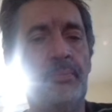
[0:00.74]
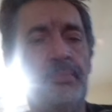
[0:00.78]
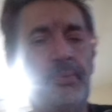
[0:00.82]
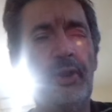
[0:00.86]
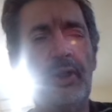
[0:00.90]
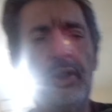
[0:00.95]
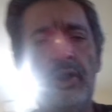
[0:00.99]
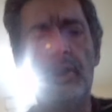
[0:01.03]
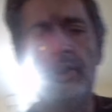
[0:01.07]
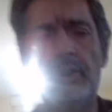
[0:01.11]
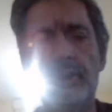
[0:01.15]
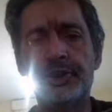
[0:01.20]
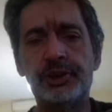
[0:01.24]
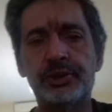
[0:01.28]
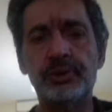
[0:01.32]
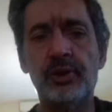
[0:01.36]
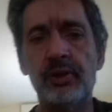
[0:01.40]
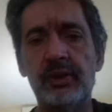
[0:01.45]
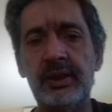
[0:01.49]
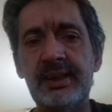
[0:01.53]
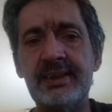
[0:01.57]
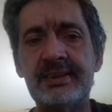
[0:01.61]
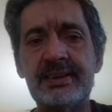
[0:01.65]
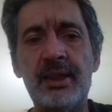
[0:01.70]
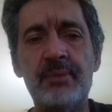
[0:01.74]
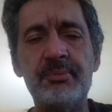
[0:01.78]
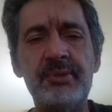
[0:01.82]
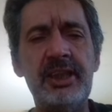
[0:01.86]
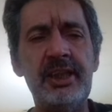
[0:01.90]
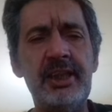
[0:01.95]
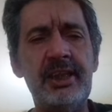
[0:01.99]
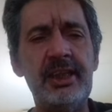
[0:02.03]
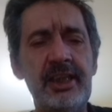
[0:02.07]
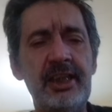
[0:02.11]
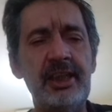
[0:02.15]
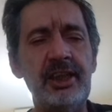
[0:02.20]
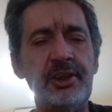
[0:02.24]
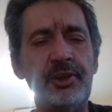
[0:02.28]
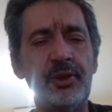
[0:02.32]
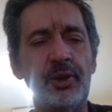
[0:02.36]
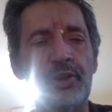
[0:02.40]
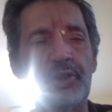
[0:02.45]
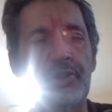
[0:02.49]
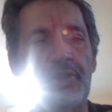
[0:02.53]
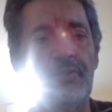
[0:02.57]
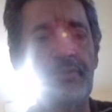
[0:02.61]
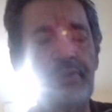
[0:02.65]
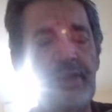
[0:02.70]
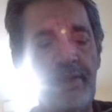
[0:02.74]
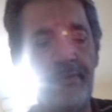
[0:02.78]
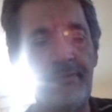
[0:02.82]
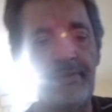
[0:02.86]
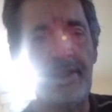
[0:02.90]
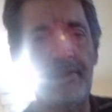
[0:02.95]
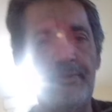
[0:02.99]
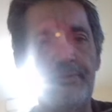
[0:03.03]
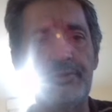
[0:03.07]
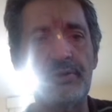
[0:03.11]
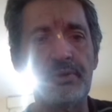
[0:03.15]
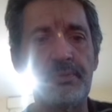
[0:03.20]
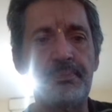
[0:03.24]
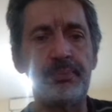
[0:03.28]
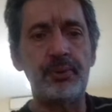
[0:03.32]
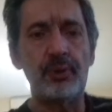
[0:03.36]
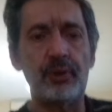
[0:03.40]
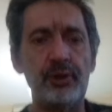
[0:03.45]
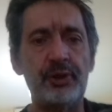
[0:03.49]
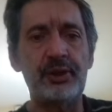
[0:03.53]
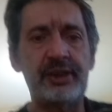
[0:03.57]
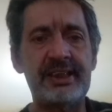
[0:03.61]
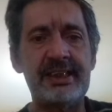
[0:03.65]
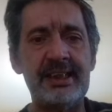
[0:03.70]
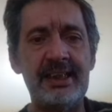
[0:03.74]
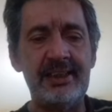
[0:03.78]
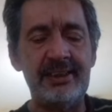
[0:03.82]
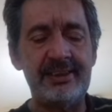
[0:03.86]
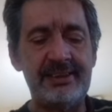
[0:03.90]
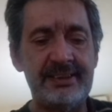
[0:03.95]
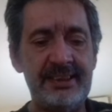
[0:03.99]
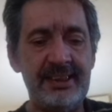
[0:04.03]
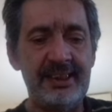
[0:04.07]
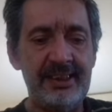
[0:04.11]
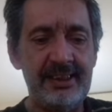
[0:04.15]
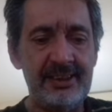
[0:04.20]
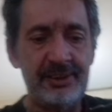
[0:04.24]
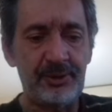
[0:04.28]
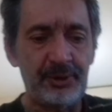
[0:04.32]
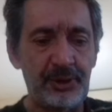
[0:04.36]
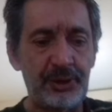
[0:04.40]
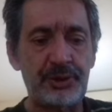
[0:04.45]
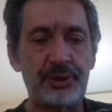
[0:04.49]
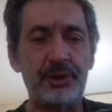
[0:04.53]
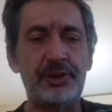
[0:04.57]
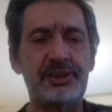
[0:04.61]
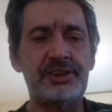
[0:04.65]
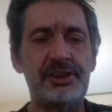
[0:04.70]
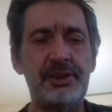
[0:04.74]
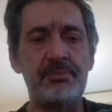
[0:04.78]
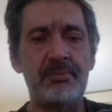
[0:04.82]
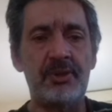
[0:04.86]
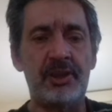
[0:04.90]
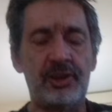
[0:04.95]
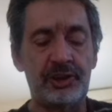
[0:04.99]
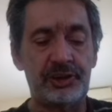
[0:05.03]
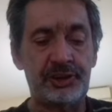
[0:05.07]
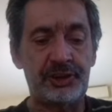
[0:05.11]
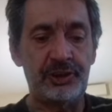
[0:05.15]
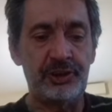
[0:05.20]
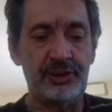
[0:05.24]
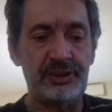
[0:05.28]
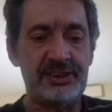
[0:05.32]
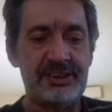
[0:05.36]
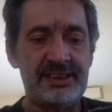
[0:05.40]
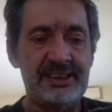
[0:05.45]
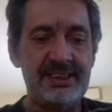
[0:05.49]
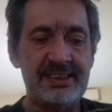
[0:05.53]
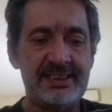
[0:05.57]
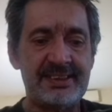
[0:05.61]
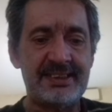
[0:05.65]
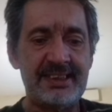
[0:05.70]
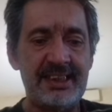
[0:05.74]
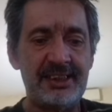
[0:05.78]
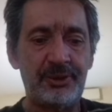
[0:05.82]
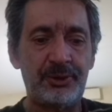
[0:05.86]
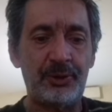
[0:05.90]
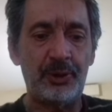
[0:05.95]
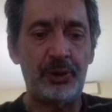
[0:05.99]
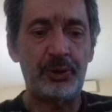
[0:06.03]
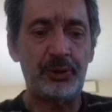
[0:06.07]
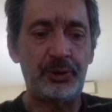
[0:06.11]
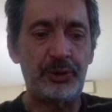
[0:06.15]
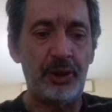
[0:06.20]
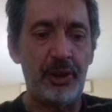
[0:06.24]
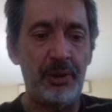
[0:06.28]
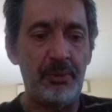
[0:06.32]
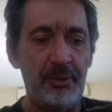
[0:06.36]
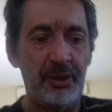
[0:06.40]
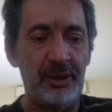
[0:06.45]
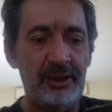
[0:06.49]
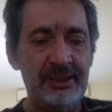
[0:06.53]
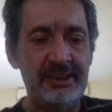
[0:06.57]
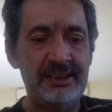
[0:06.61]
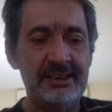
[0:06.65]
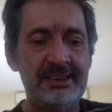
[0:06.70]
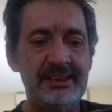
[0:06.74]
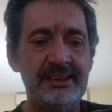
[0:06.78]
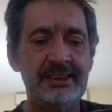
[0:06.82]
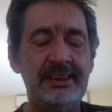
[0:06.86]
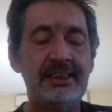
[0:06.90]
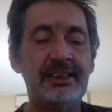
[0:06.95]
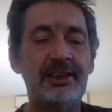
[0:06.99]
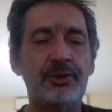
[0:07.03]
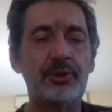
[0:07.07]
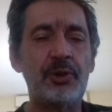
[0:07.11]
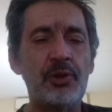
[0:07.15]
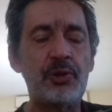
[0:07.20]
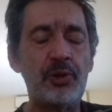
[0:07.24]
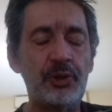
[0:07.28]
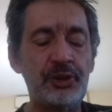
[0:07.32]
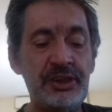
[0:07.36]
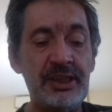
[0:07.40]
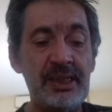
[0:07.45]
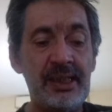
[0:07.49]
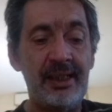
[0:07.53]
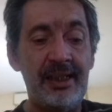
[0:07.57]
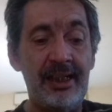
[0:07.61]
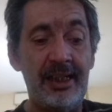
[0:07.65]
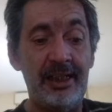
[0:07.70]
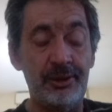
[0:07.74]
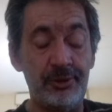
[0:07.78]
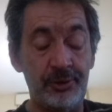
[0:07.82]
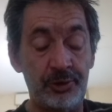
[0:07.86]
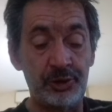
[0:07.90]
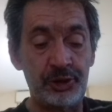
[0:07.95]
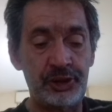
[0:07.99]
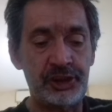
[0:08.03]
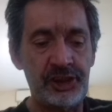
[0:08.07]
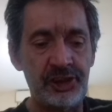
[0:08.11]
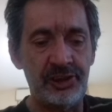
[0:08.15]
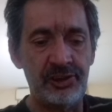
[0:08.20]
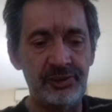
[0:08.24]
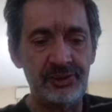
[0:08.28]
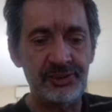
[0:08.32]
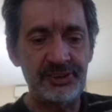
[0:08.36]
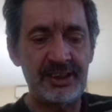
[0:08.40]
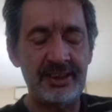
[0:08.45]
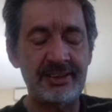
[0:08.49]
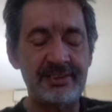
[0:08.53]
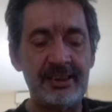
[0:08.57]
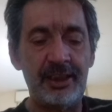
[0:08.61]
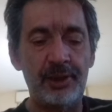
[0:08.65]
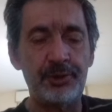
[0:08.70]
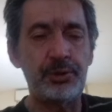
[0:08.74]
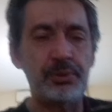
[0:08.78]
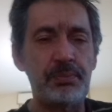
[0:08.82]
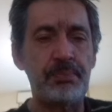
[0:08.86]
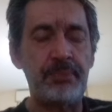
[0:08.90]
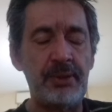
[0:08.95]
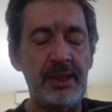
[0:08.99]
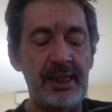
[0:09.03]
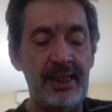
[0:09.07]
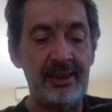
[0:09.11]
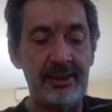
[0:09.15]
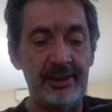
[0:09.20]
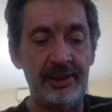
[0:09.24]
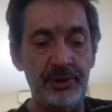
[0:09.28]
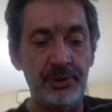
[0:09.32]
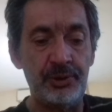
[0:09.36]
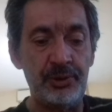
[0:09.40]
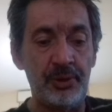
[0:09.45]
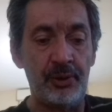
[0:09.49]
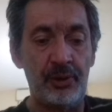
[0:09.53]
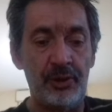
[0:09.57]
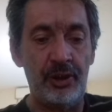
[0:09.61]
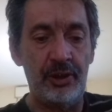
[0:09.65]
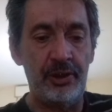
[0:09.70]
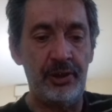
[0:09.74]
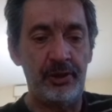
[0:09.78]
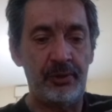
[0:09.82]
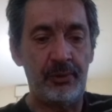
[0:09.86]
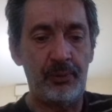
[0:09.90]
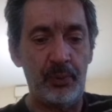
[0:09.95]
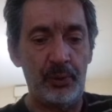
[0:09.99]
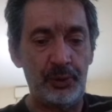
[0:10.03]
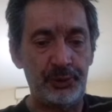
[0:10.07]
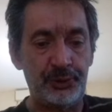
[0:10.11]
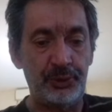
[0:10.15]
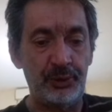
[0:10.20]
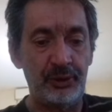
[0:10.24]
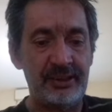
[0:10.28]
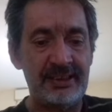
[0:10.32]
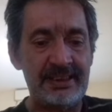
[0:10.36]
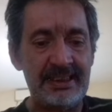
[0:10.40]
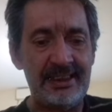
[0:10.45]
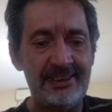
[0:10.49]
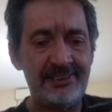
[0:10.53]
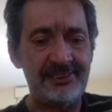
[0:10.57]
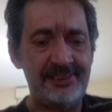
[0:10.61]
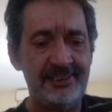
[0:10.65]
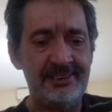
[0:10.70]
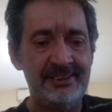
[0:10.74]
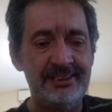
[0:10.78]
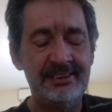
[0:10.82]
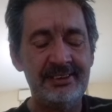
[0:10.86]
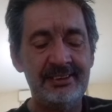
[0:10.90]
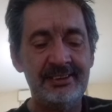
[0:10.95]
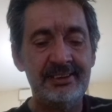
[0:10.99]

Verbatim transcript: Bonjour les amis, donc je reviens vers vous pour le quintet de ce dimanche 17 octobre. Donc on ira à Longchamp, ça sera du plat, réunion 1, course 4.